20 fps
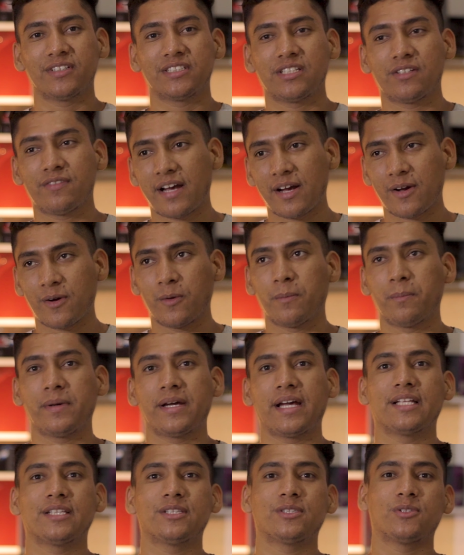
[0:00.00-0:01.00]
você vai
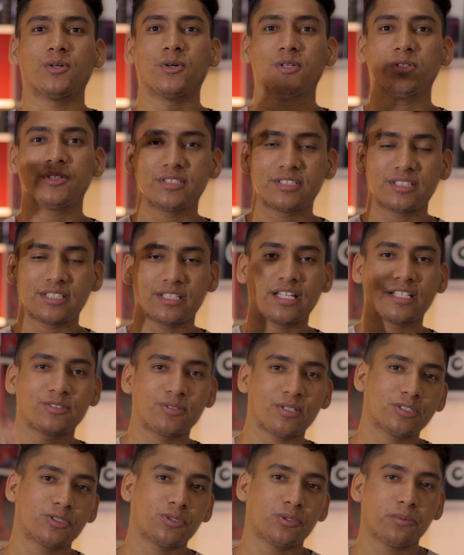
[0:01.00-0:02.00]
acompanhar toda a
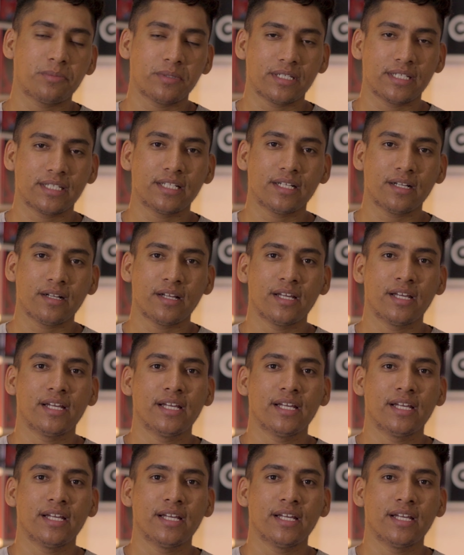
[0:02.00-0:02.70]
sua subida.